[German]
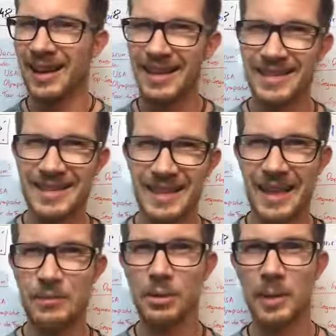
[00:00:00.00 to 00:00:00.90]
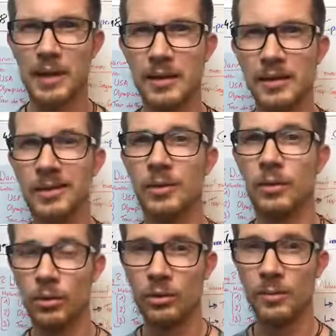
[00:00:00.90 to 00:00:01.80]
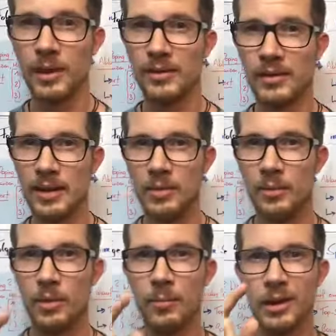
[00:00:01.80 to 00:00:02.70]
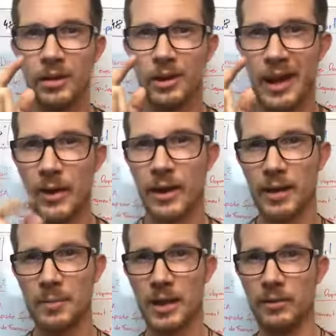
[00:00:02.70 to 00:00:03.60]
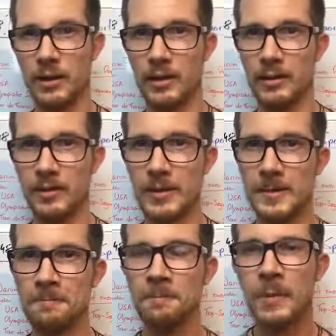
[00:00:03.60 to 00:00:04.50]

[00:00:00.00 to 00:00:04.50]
Extrem spannendes und kontroverses Thema, da würden mich auch eure Meinungen interessieren.